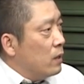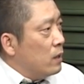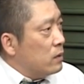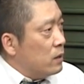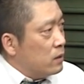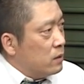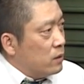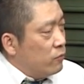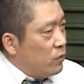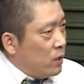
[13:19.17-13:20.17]
那这次
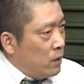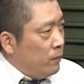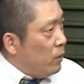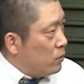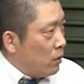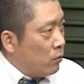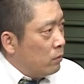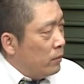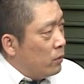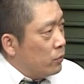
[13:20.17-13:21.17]
政府可能没有操
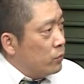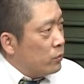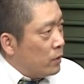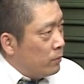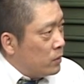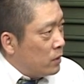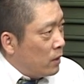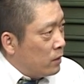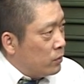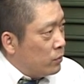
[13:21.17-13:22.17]
控，没有允许他们再
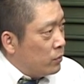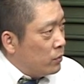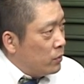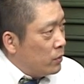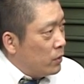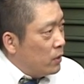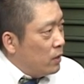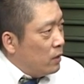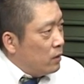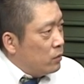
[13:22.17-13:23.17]
去
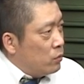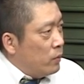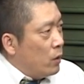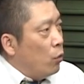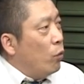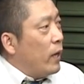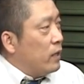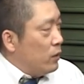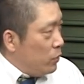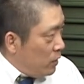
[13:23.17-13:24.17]
作为户外
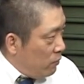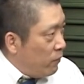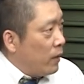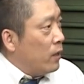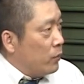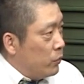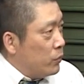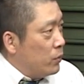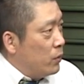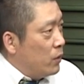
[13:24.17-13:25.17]
的一个反抗运
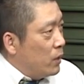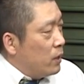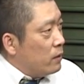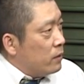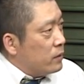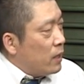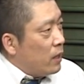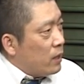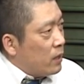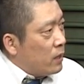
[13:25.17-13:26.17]
动。但是
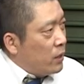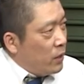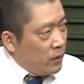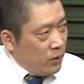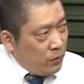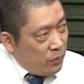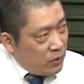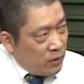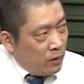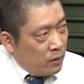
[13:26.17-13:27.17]
它可能会
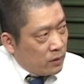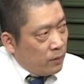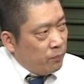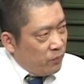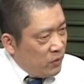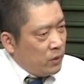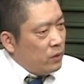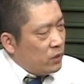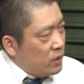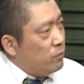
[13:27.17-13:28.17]
起到在人
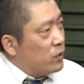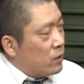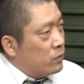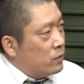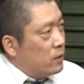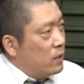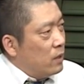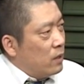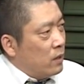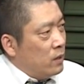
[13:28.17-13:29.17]
的心目当中，
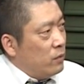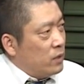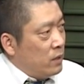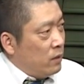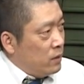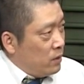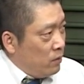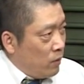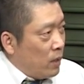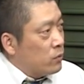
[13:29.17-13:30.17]
可能会起到这
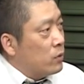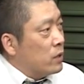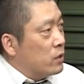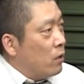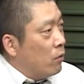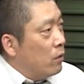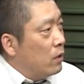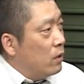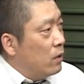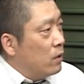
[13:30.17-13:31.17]
个我刚说的那个效
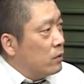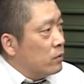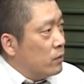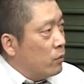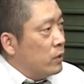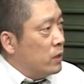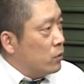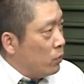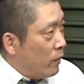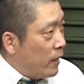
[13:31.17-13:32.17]
果。就是会一致
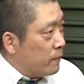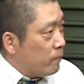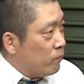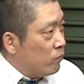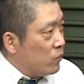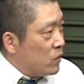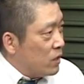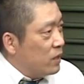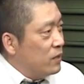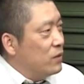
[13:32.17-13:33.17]
对外。
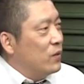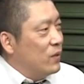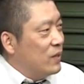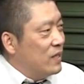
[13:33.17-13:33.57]
这是我。